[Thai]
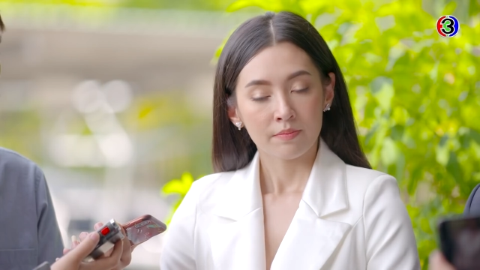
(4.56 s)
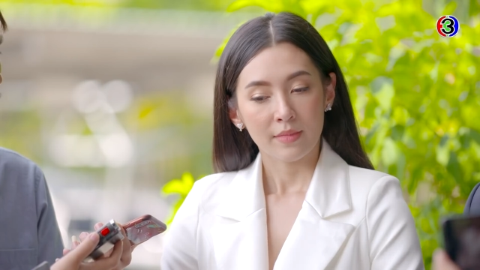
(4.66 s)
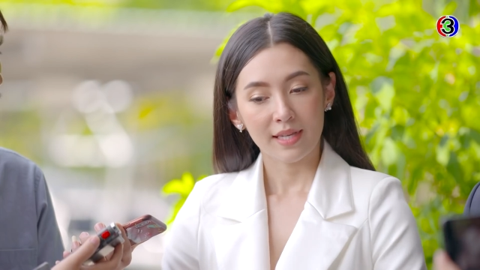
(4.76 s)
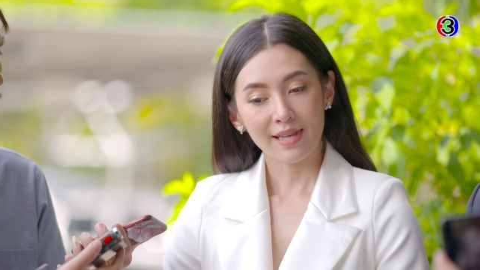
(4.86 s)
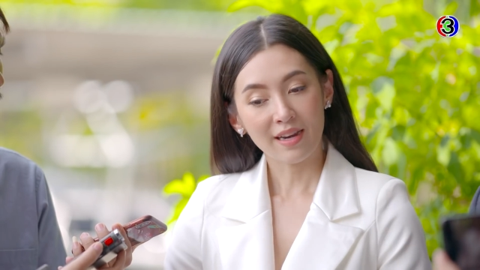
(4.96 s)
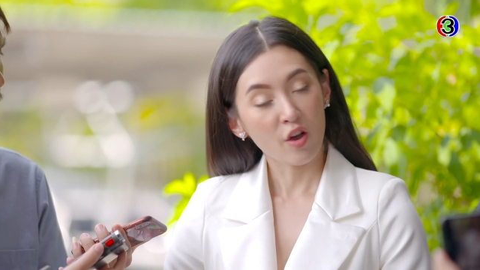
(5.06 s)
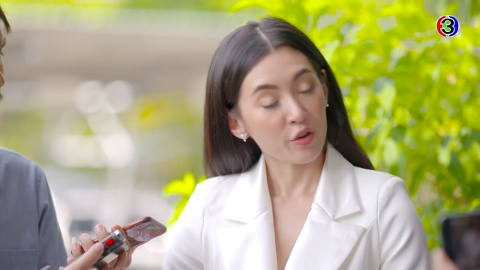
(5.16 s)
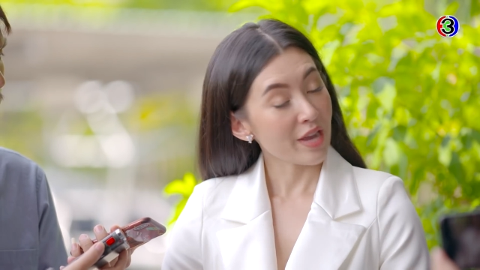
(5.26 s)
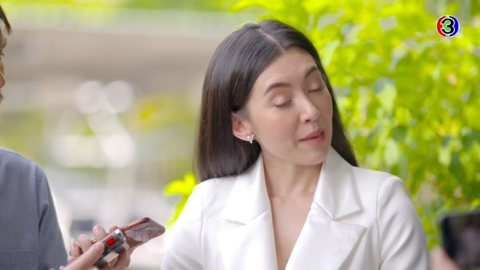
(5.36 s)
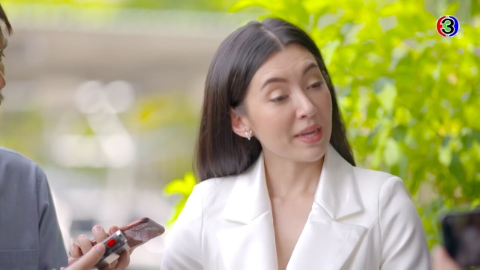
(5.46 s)
ดิฉันขออ
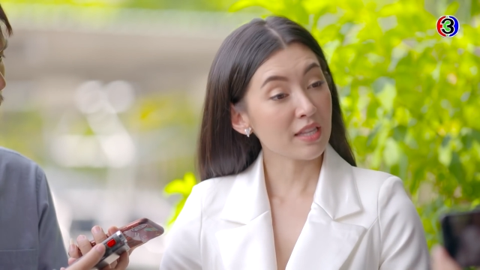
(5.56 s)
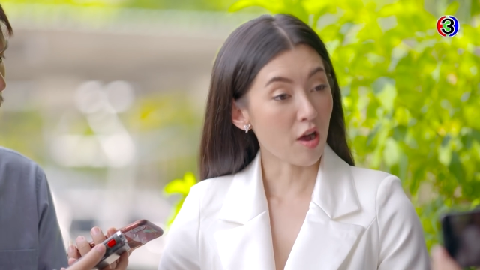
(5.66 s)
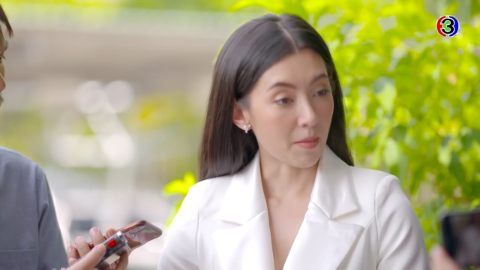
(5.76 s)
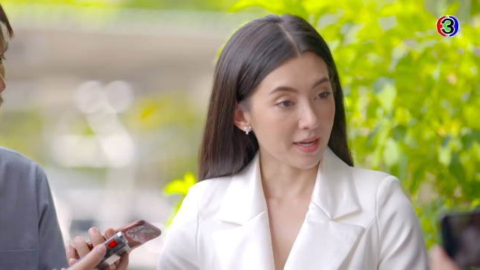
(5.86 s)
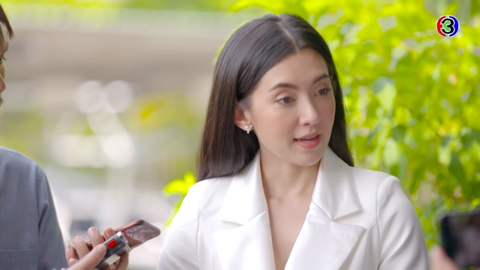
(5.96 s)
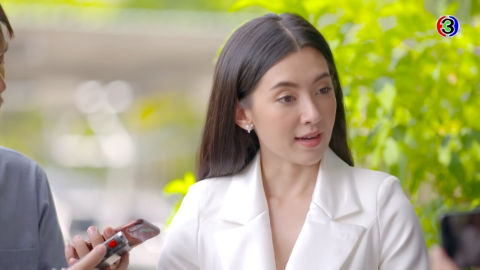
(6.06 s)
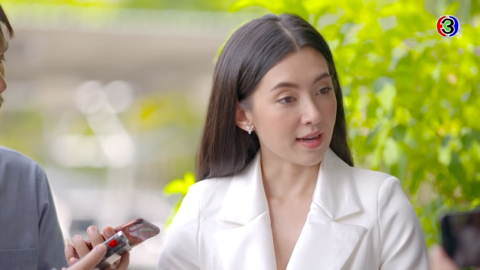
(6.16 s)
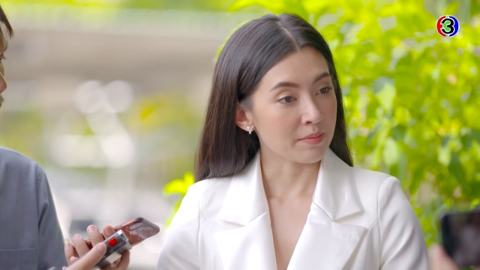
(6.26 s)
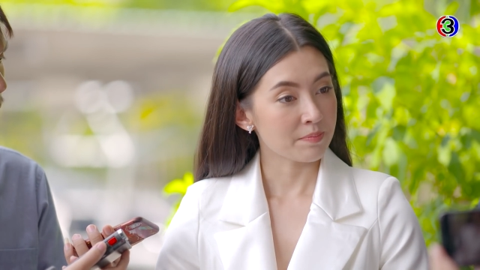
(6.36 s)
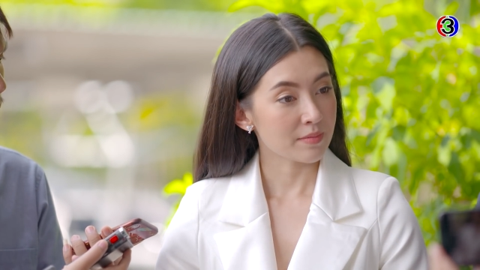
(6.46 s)
นุญาตไม่ตอบแล้วกันนะ
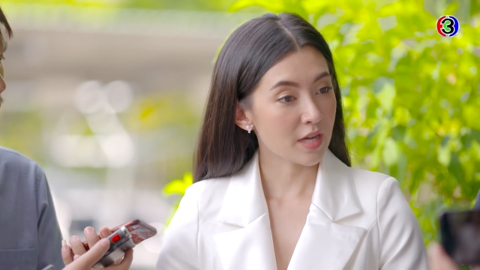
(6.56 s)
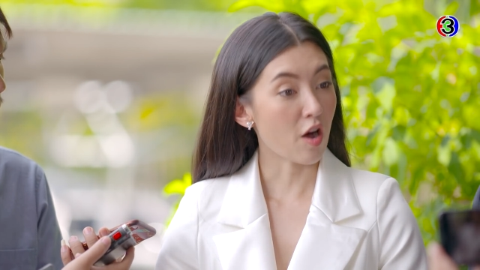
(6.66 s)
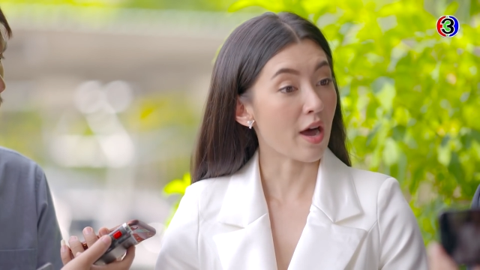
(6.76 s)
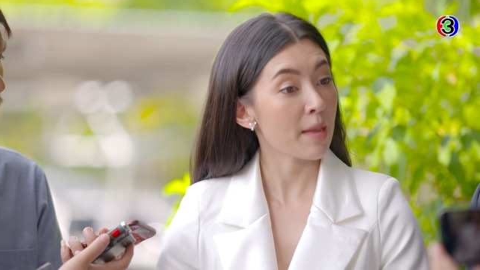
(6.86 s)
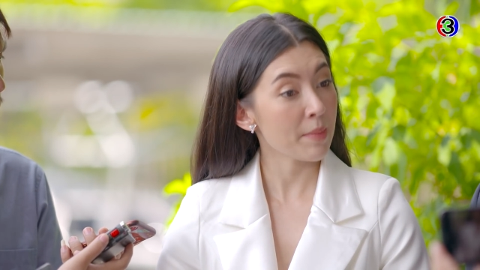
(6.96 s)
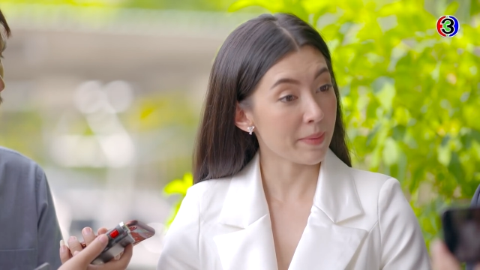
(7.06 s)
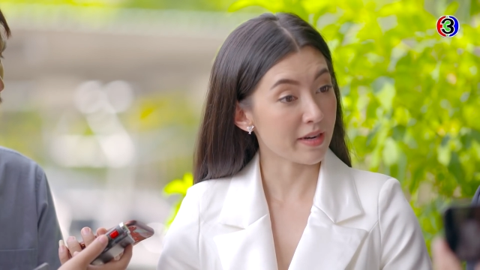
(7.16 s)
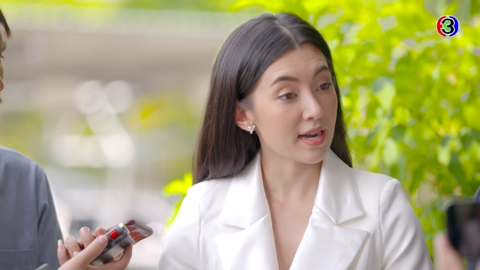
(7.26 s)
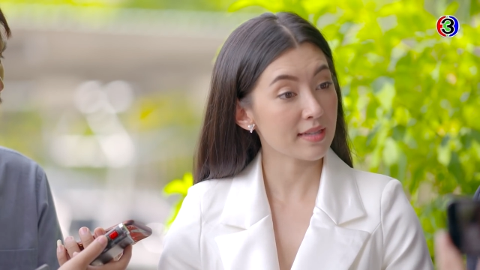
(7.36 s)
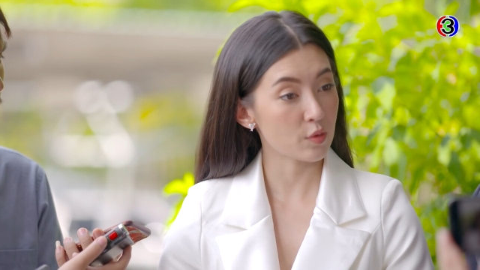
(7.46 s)
คะขอให้มันเป็น
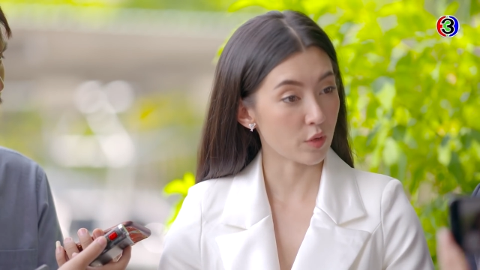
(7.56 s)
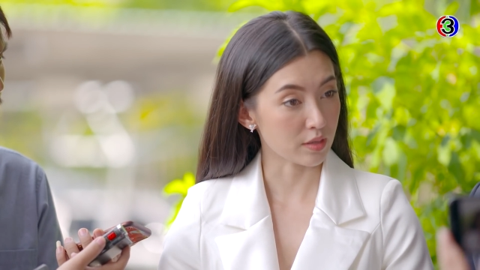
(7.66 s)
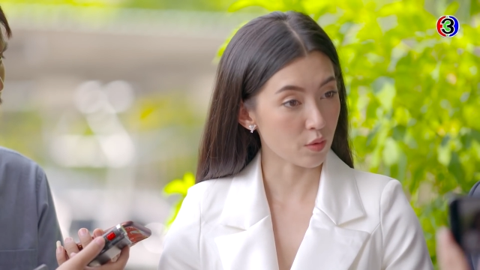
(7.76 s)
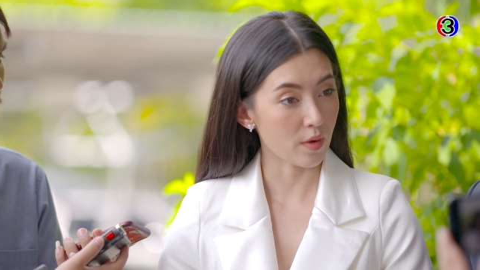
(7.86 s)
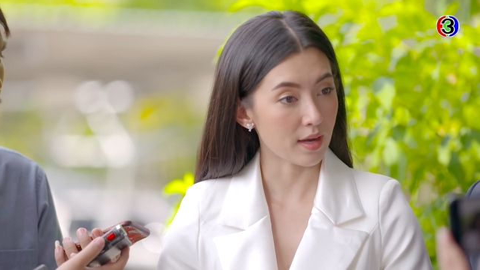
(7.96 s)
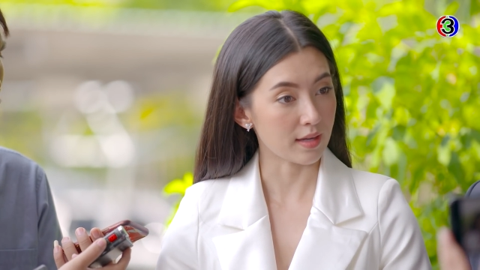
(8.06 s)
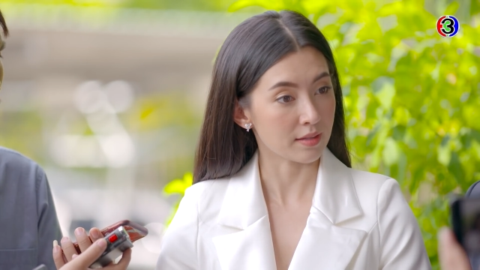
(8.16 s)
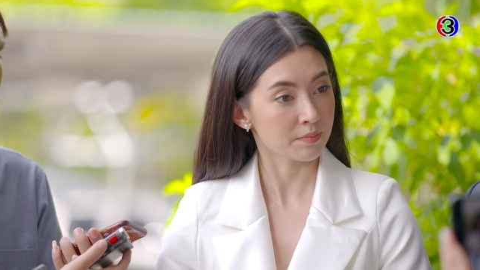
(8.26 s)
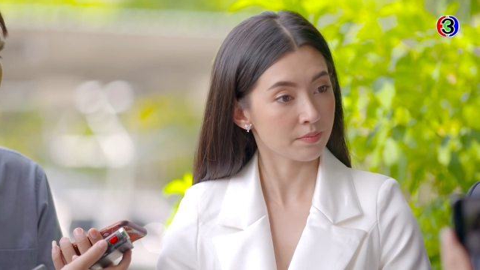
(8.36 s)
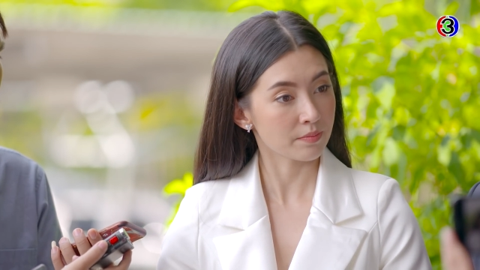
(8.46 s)
เรื่องส่วนตัวค่ะ
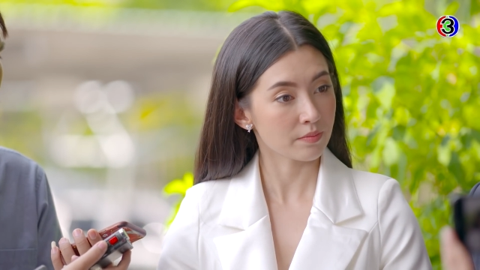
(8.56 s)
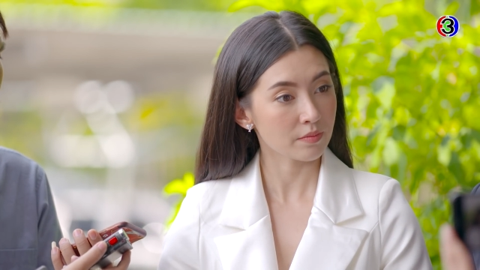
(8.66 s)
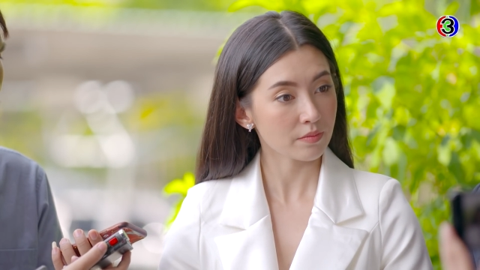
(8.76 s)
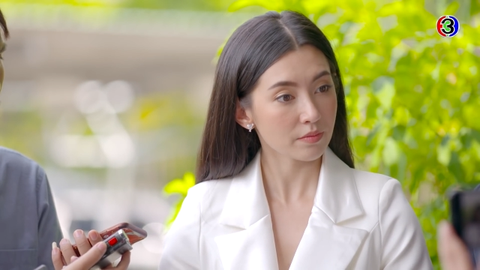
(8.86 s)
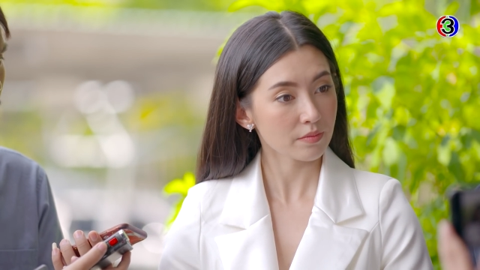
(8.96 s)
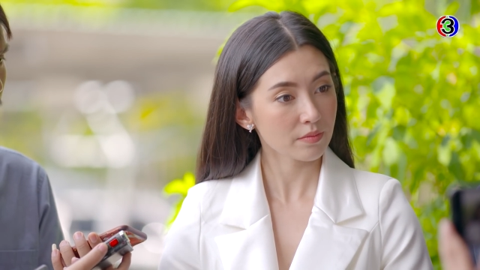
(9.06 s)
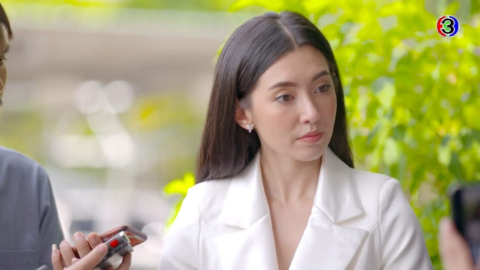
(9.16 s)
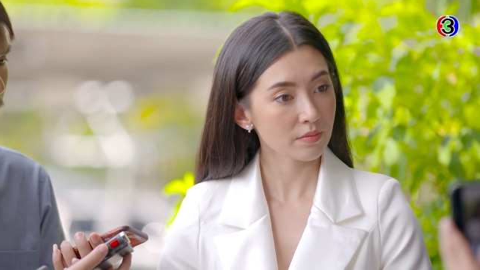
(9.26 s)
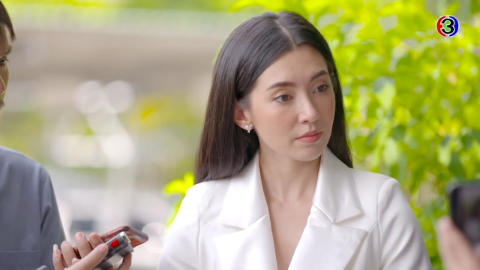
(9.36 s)
เรื่องของคุณตอนนี้